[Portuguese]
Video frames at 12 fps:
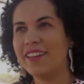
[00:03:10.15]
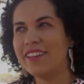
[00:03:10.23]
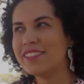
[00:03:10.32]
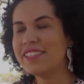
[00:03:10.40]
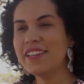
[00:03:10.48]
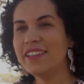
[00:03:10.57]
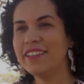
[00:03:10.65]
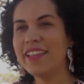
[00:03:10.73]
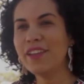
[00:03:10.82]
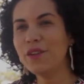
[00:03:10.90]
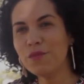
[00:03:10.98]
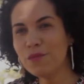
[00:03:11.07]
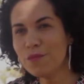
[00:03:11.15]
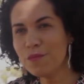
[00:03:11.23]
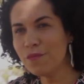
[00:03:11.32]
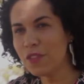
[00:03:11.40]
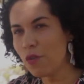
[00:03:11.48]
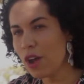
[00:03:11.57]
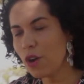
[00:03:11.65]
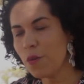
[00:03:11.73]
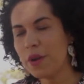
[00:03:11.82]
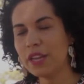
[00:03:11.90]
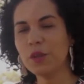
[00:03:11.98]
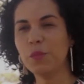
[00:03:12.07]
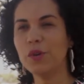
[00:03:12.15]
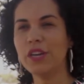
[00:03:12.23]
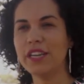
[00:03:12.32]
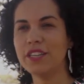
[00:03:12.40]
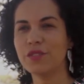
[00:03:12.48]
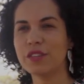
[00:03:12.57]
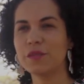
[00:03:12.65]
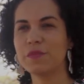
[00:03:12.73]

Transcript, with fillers: E assim, nenhum, nenhum argumento político